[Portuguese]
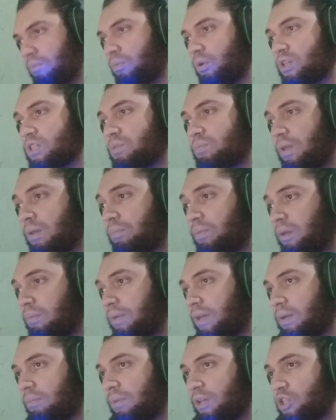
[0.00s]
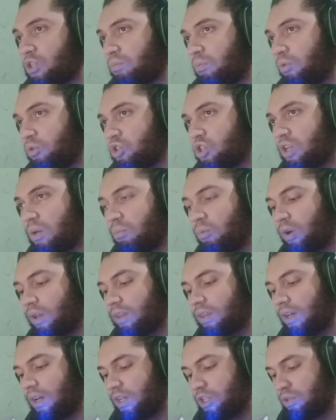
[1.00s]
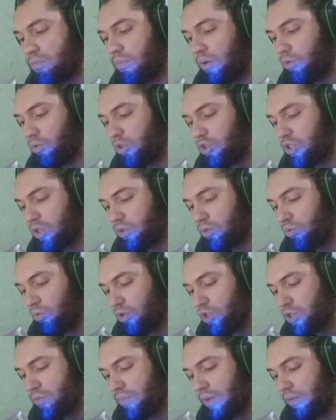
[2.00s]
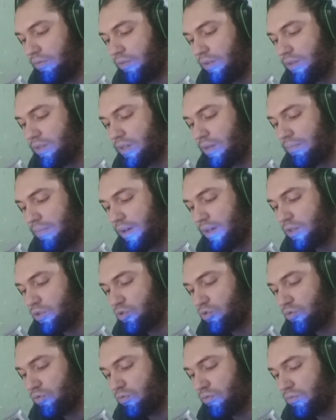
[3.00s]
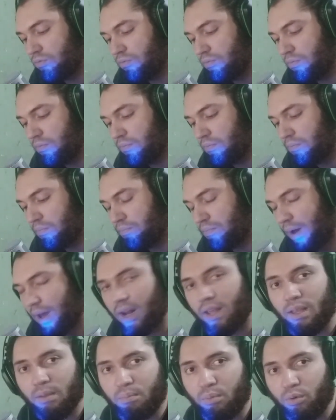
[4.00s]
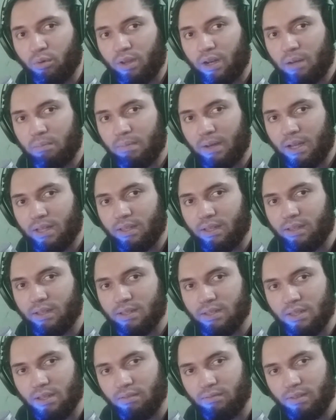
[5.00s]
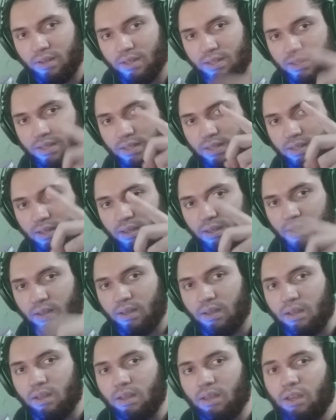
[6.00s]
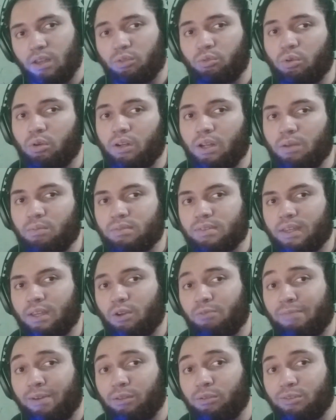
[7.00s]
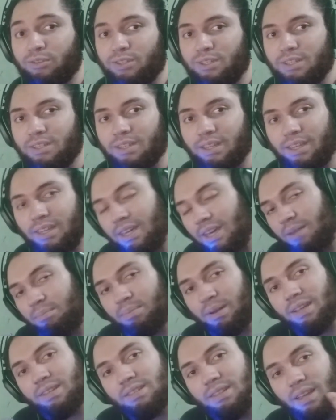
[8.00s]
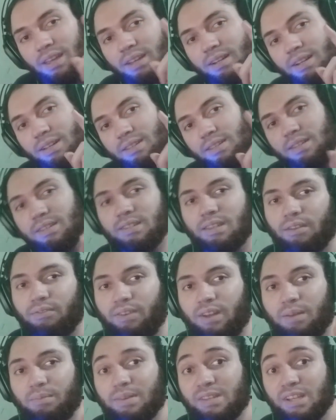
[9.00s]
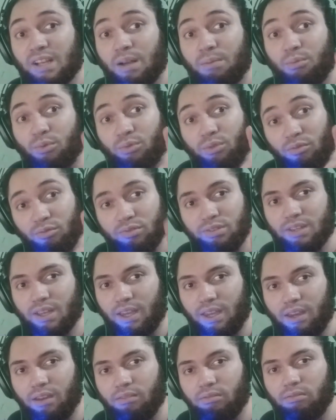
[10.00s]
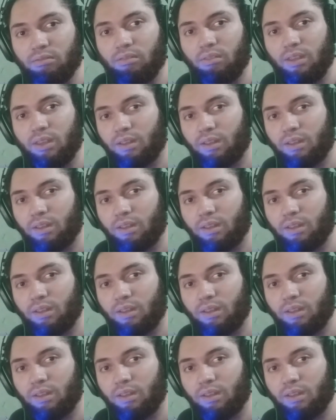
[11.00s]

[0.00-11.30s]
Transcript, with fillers: Pois bem, primeiramente, bom dia, boa tarde, boa noite a todos. Bem-vindos a mais um Parada Programada dessa vez. Retornamos aí com uma notícia que era para sair na sexta-feira, mas acabou não saindo.